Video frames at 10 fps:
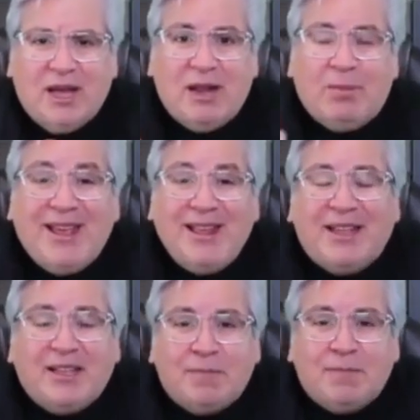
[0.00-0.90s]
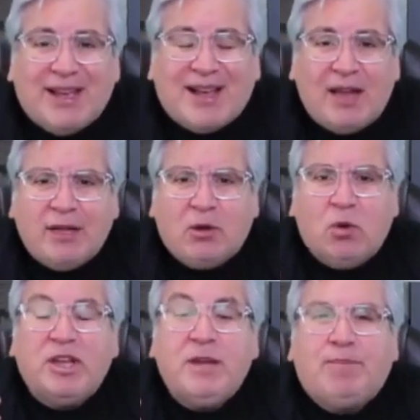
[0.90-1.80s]
El 20 es
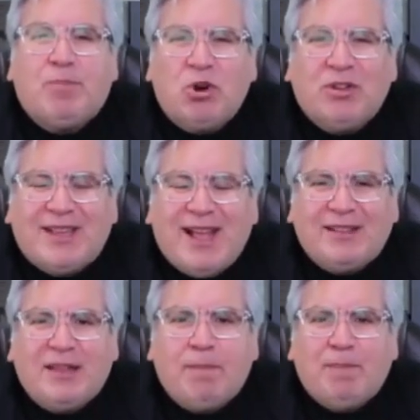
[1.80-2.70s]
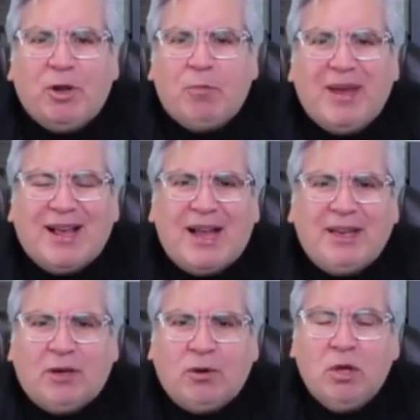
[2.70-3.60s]
mecánico, importante pero
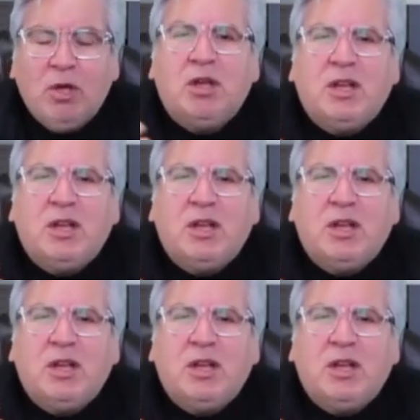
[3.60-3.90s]
mecánico,